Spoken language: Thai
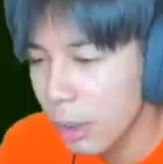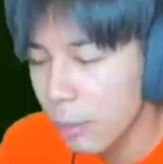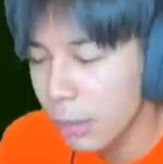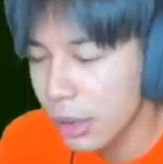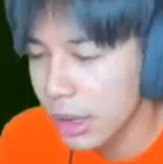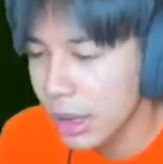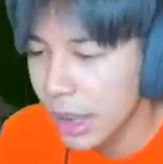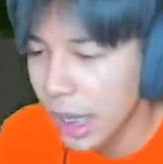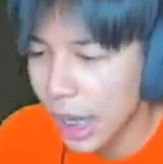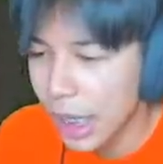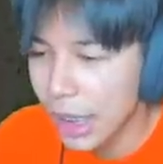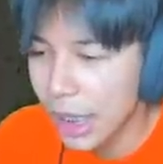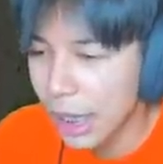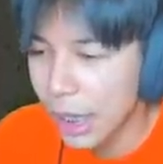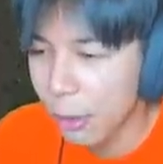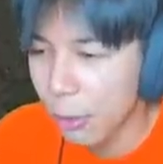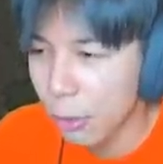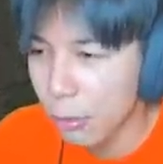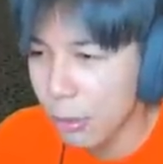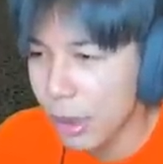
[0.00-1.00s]
ปืนที่ใครหลา
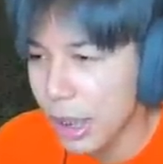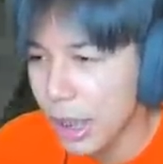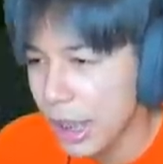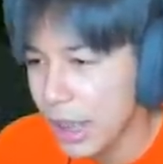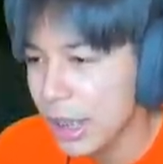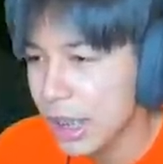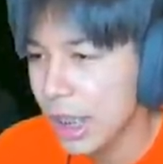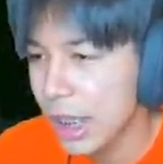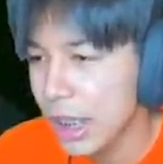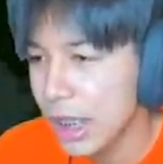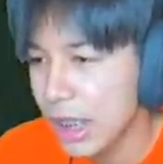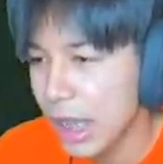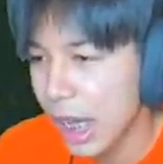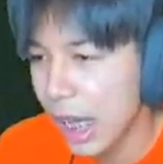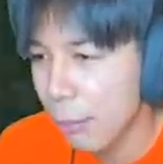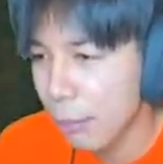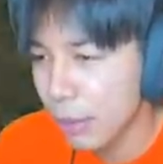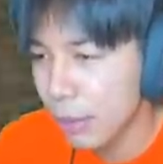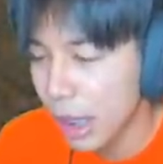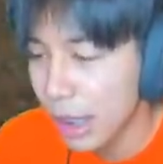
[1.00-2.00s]
ยคนไม่คิดจะเล่นนะค
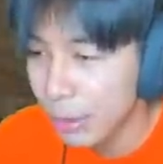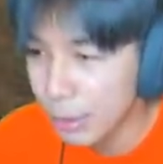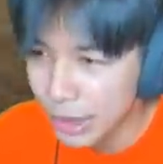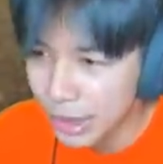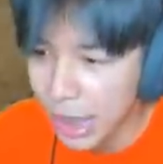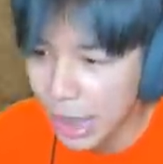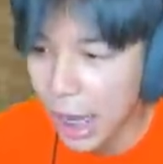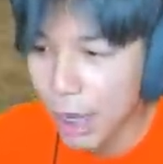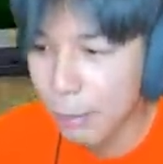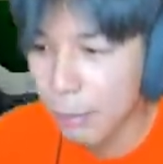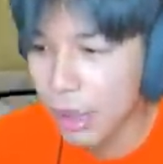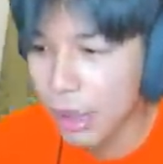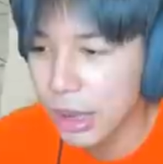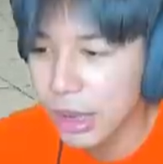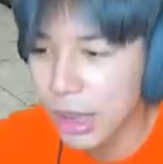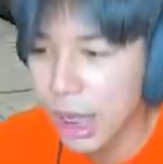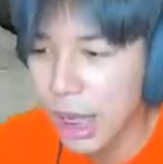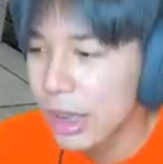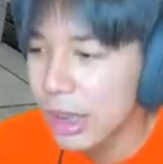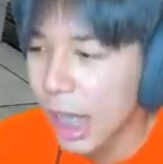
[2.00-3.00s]
รับถ้าเป็นสายปืน
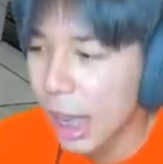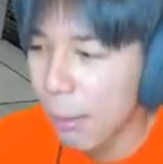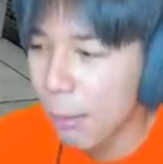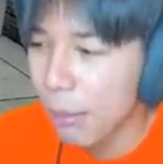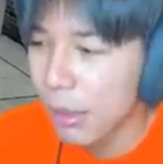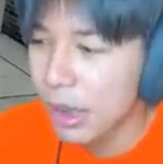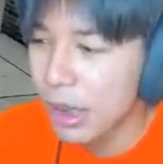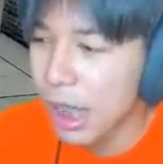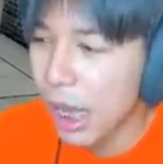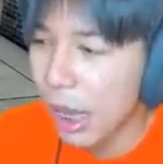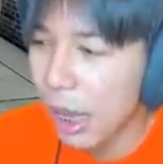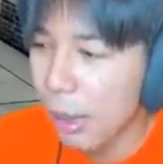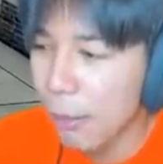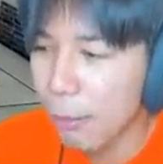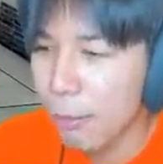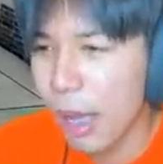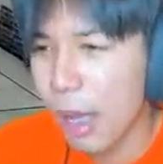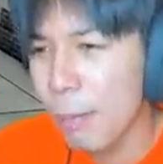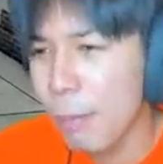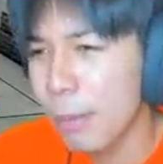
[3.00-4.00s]
นะสายปืนเนี่ย
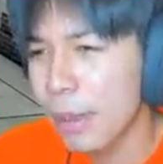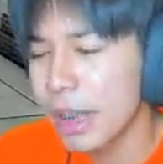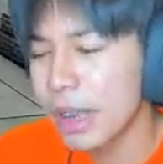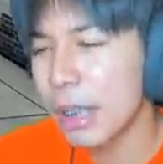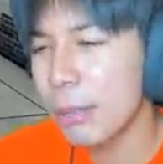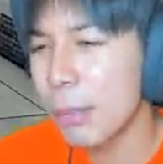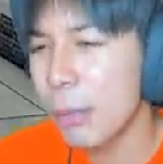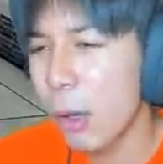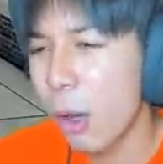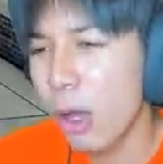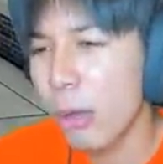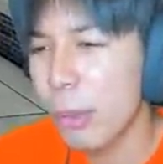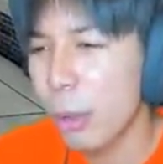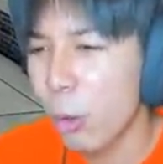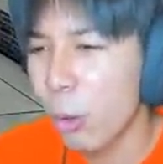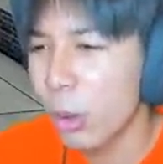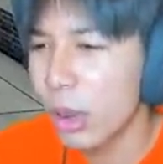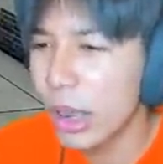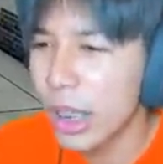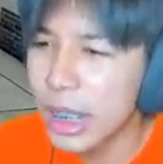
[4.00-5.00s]
ไอ้ปืนนี้ไม่ค่อยมี
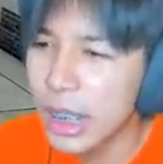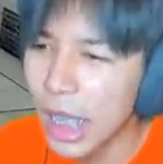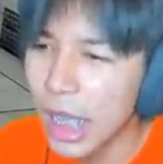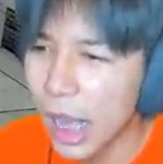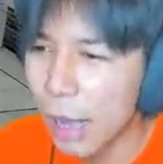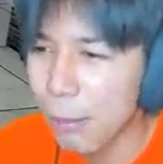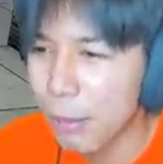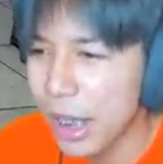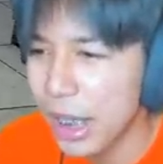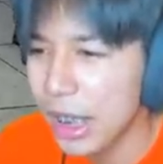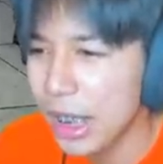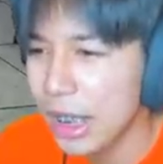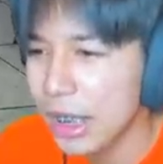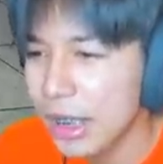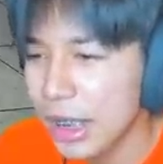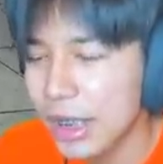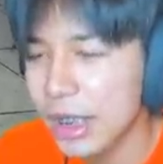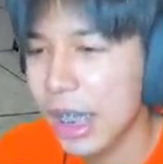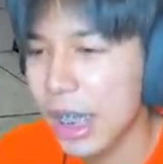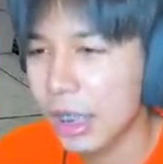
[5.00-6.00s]
คนเล่นนะครับพี่ก็เลย
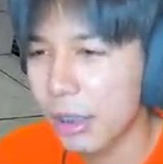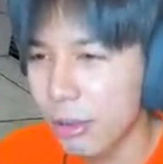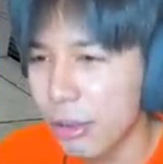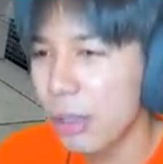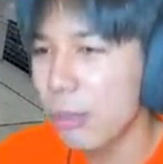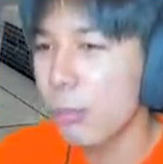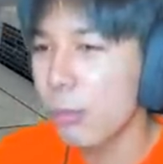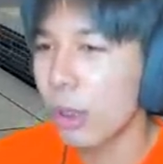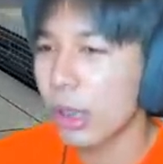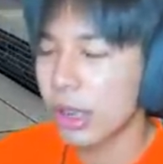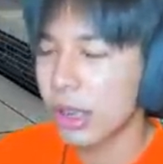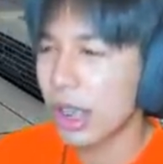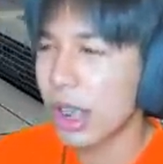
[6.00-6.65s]
จะจัดอยู่ในหมวดเซ